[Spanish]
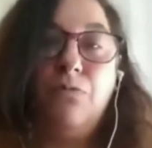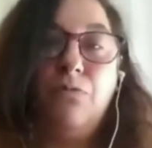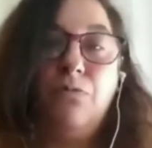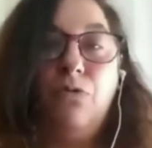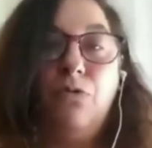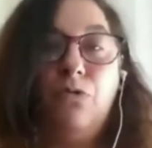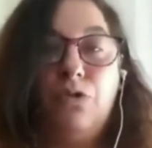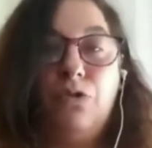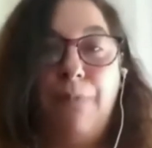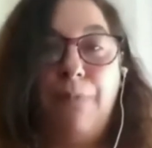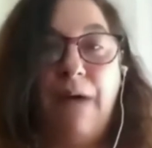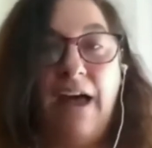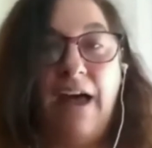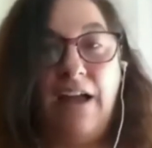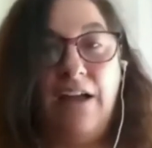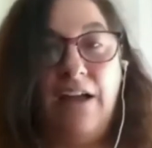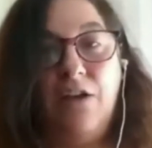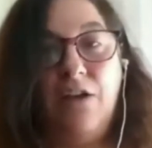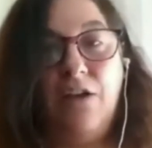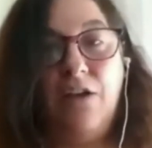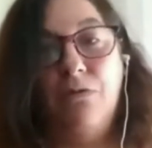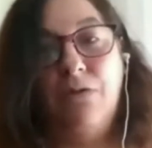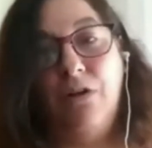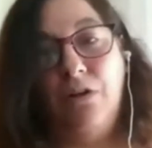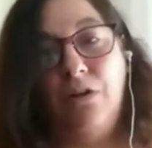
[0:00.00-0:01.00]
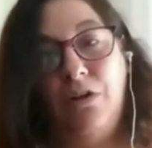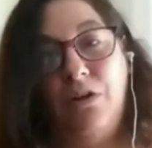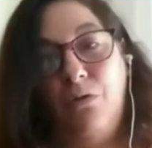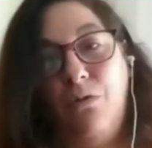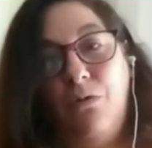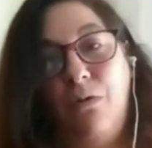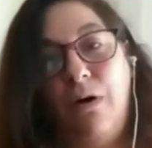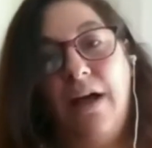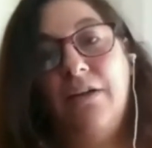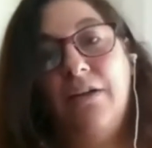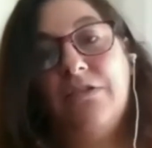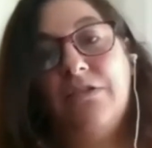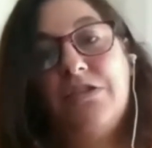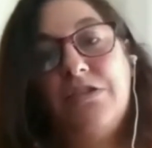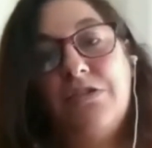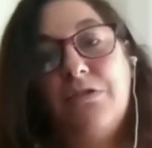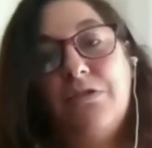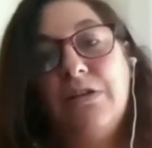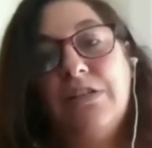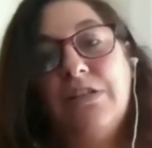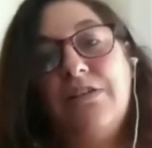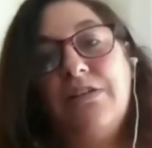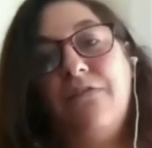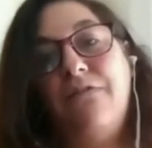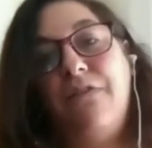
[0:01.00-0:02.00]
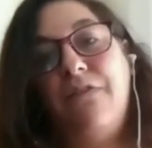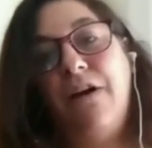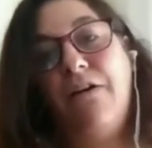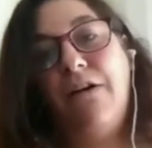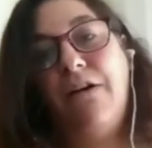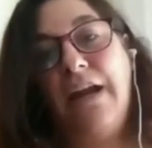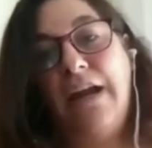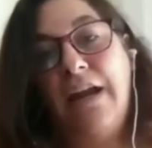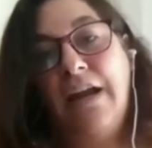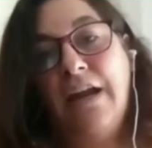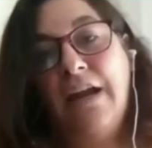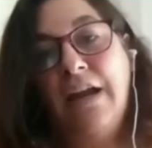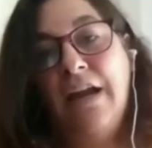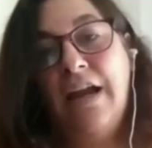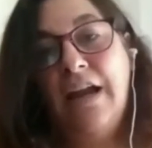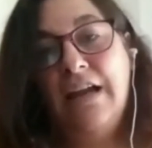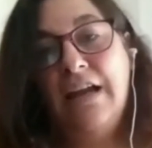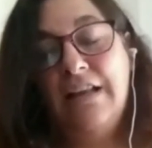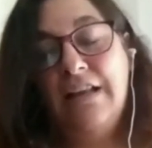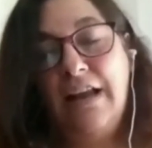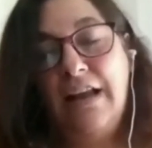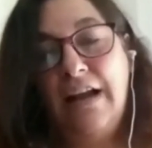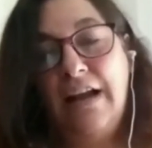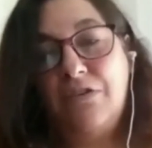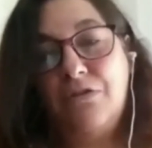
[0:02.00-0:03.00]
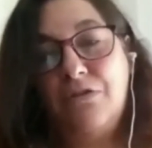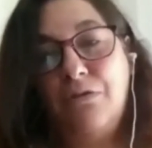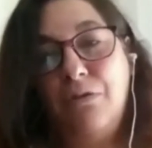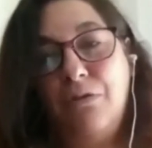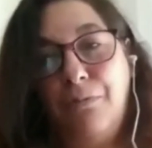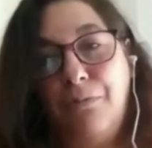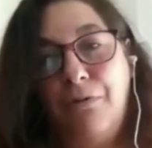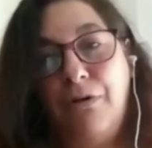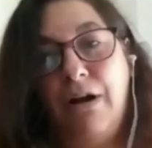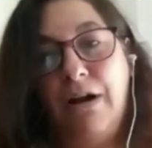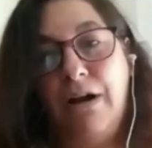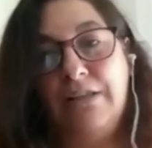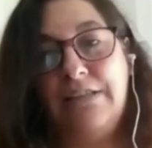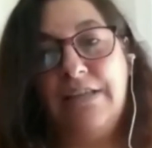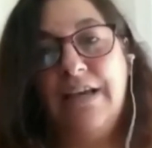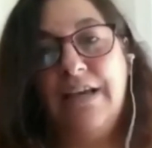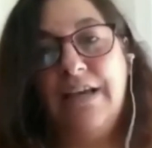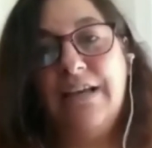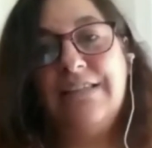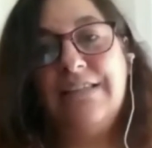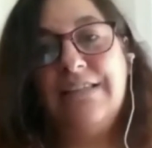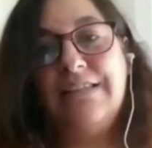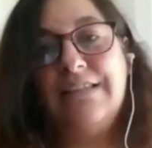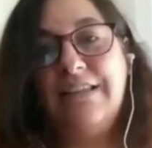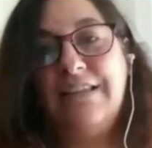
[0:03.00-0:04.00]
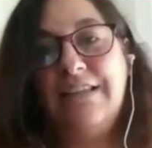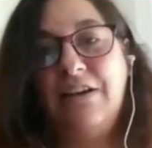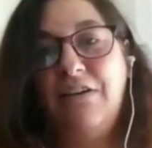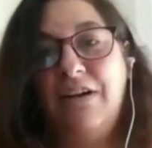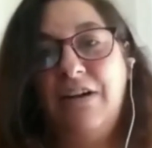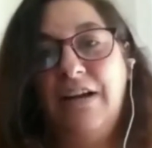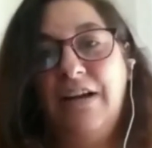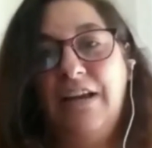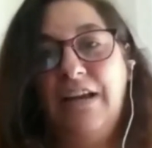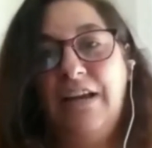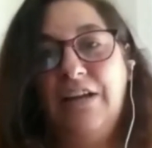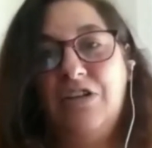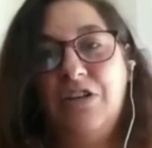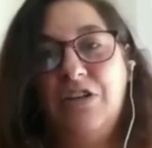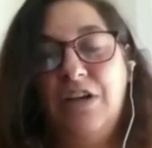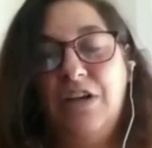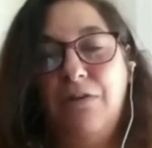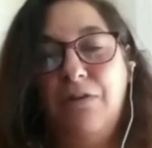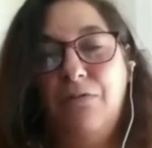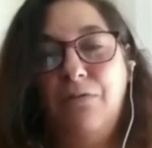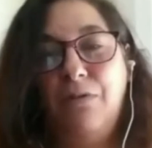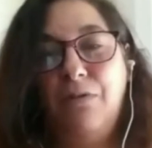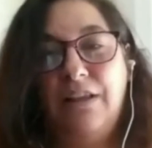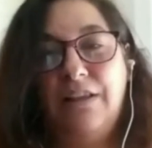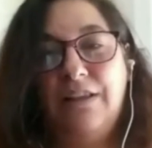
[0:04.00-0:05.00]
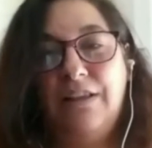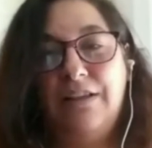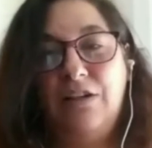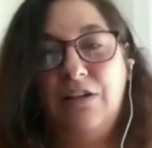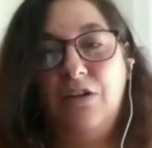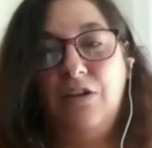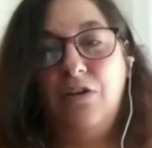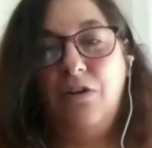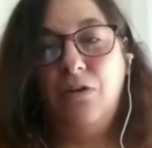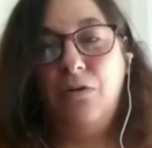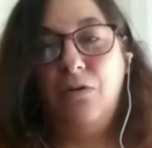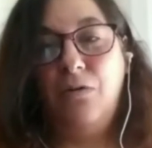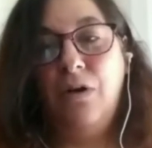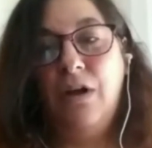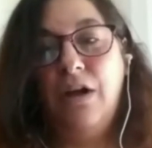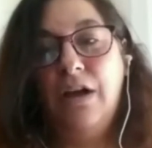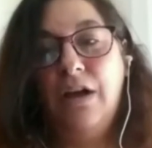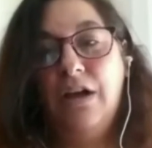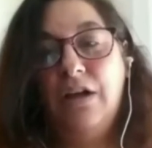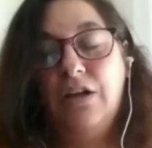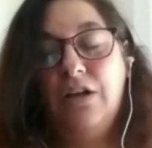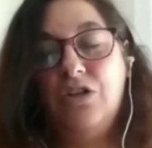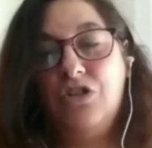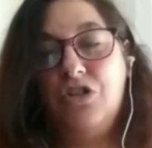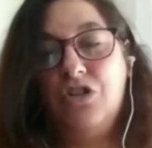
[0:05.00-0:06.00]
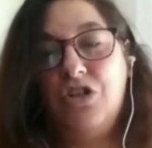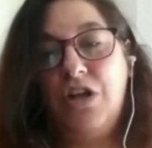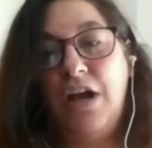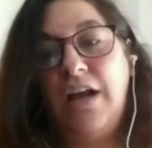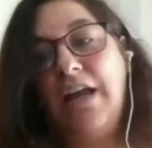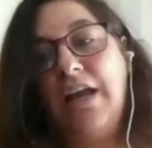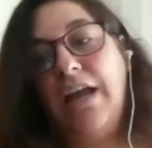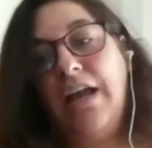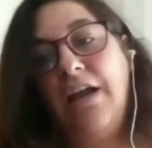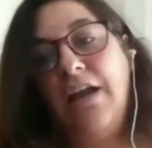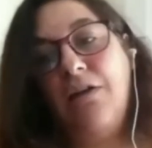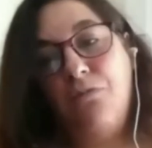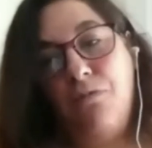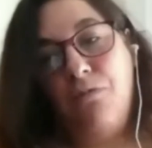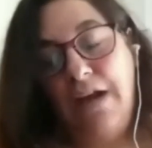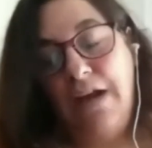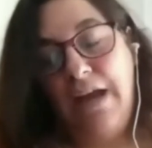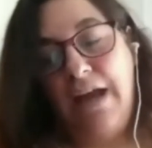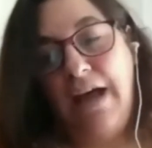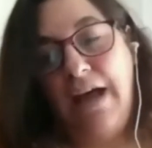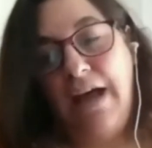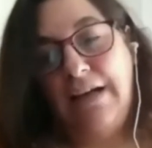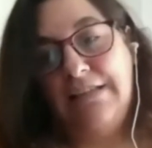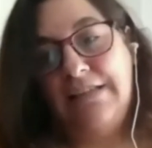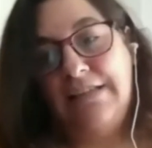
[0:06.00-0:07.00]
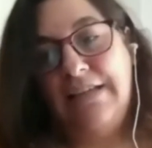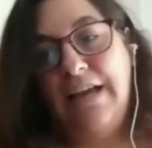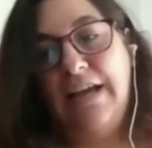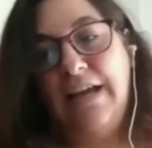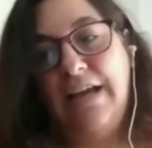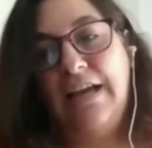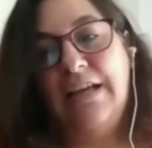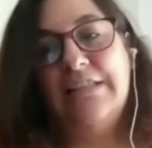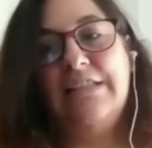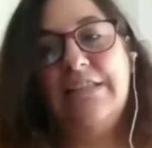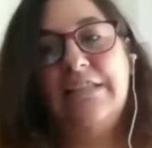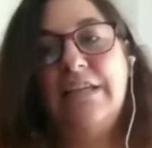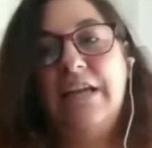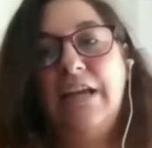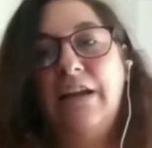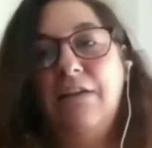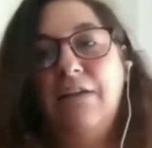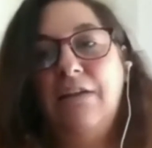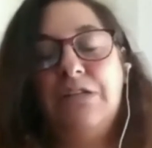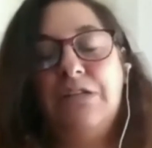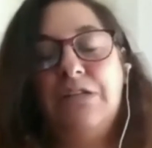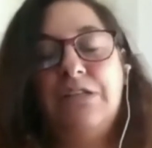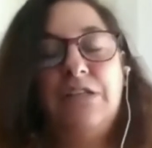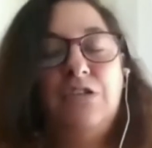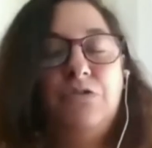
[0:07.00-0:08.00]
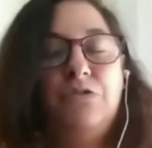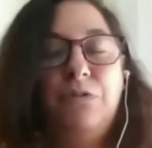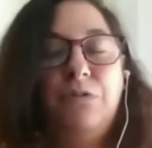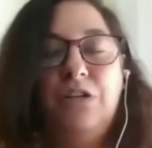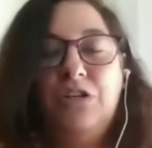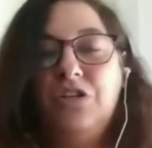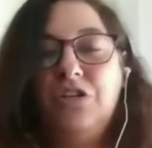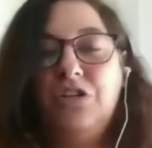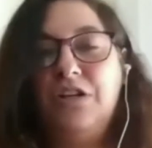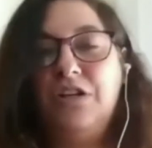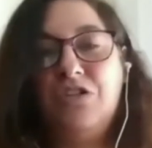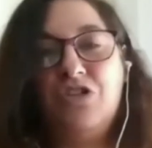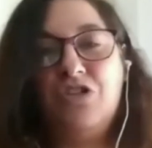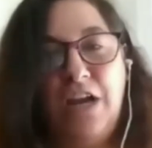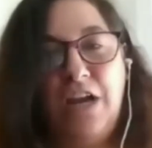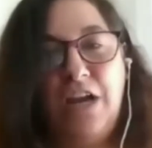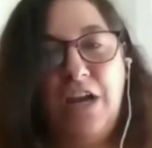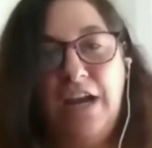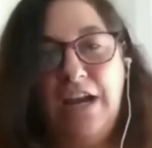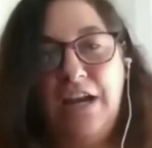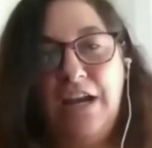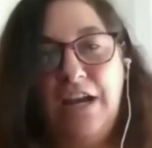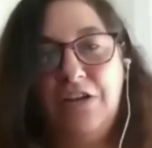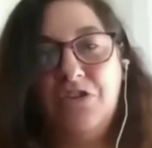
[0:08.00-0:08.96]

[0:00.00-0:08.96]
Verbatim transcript: la misma respuesta, una respuesta que sea suficiente para la pregunta. Y si es consciente con eso, consiste. Y